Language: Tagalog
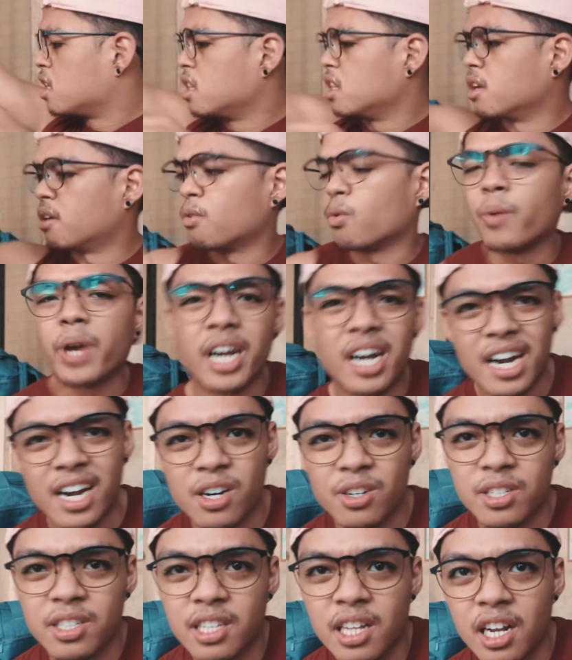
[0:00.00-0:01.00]
no
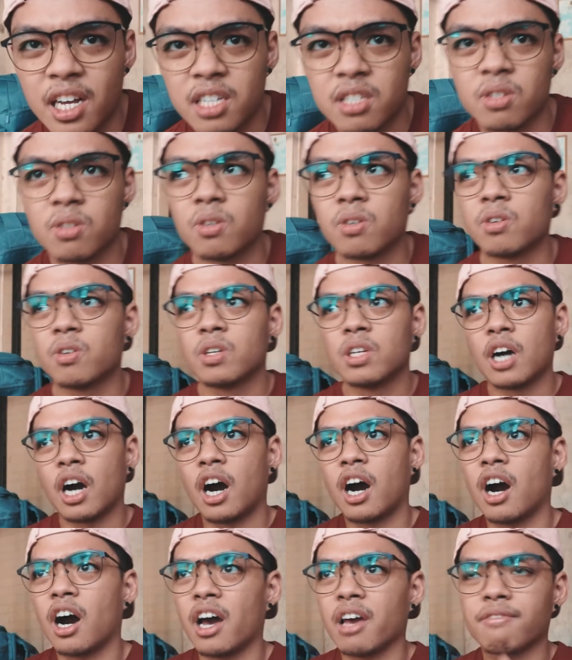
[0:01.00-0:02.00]
warehouse nila. So,
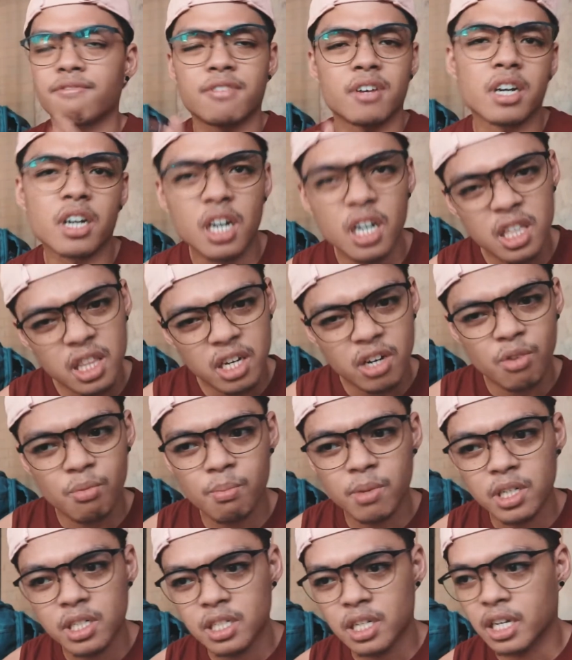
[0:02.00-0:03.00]
uh, I forgot how
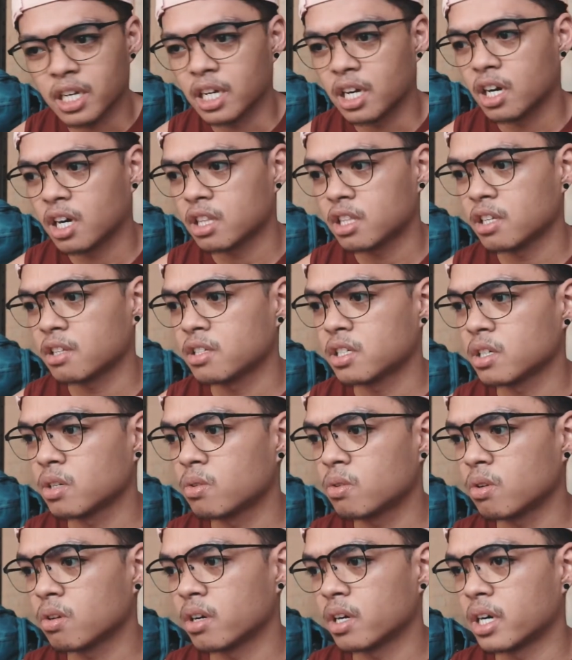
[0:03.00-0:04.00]
much I got it.
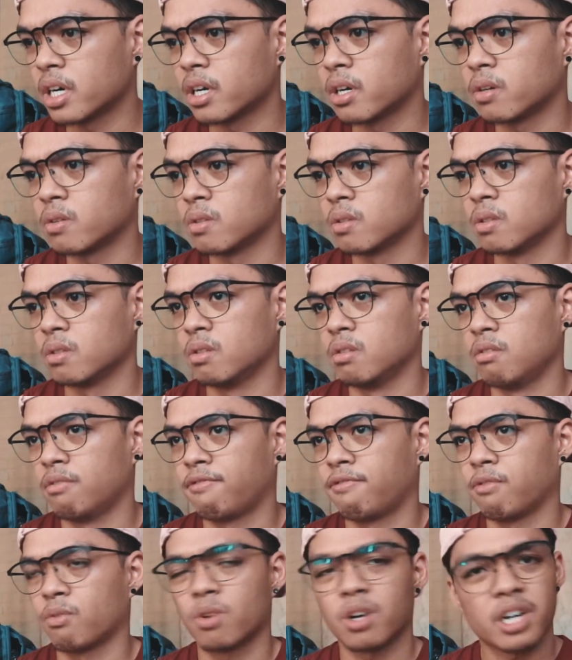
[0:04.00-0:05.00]
Siguro around
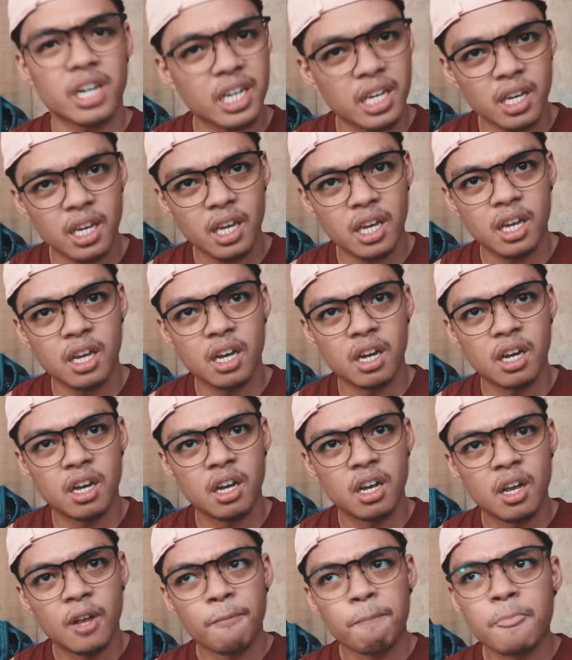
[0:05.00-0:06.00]
4K.
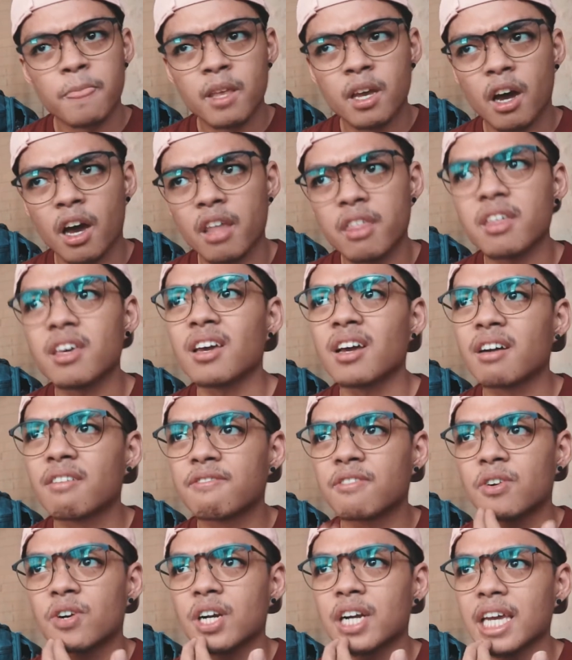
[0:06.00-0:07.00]
I think
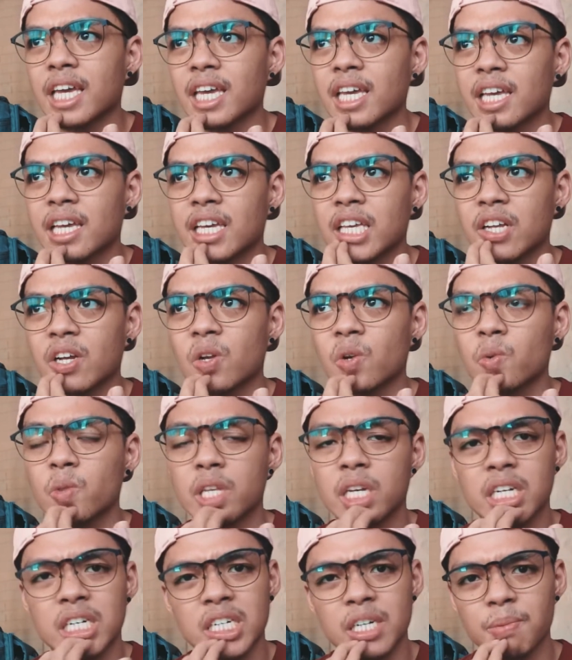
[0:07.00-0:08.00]
4K
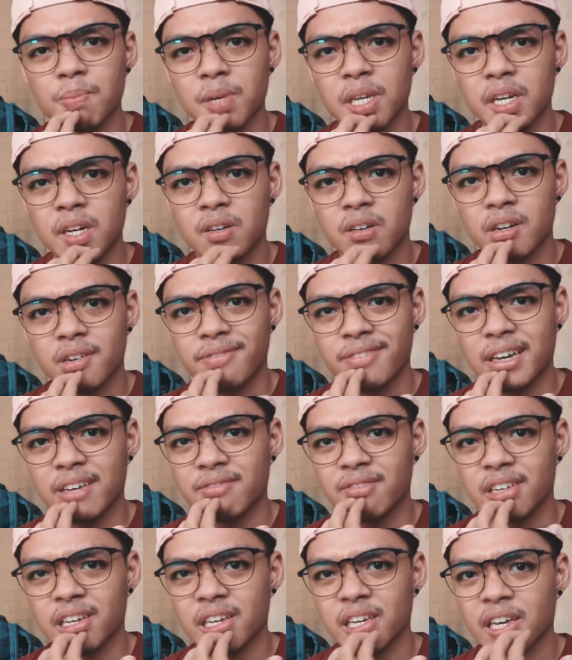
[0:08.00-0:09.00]
including shipping or
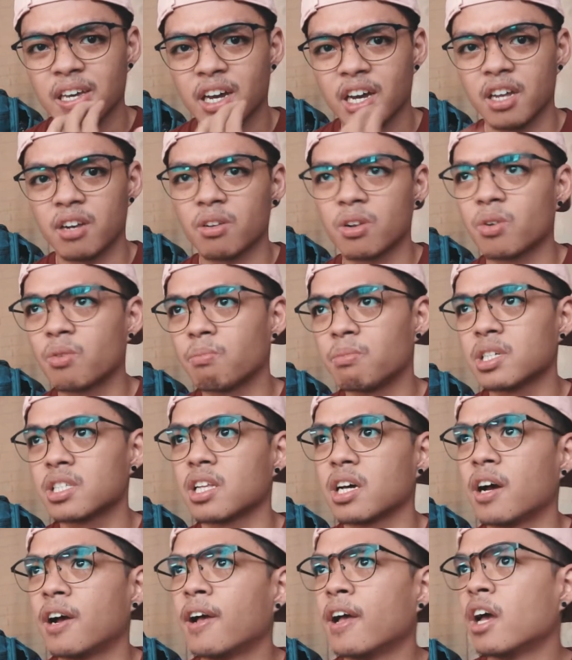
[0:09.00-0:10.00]
5K. I don't know.
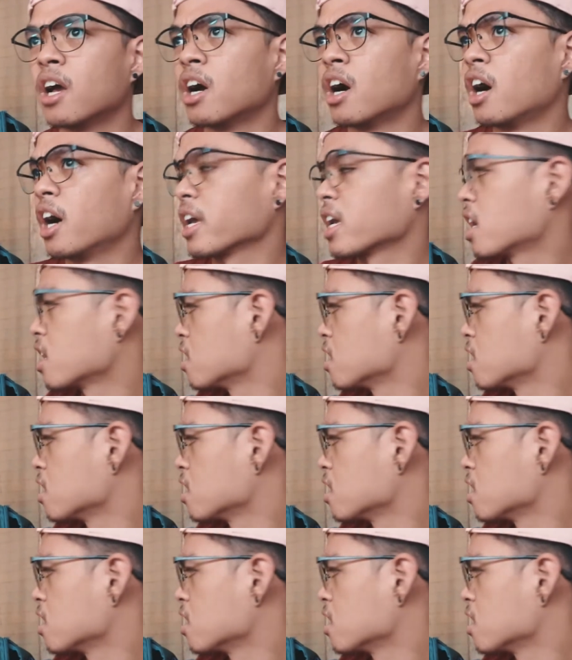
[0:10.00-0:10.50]
Basta I